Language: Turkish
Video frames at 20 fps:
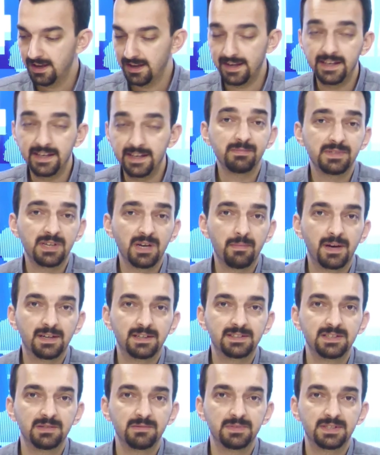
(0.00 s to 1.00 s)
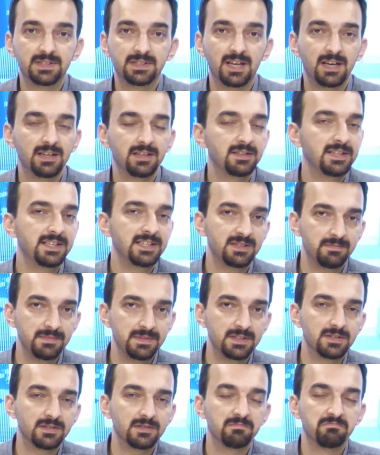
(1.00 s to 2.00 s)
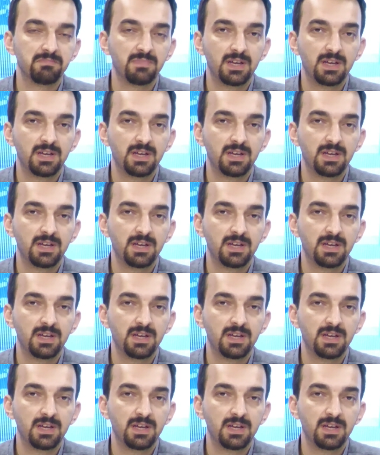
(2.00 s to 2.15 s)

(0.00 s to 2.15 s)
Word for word: İzmir'e baktığımızda İzmir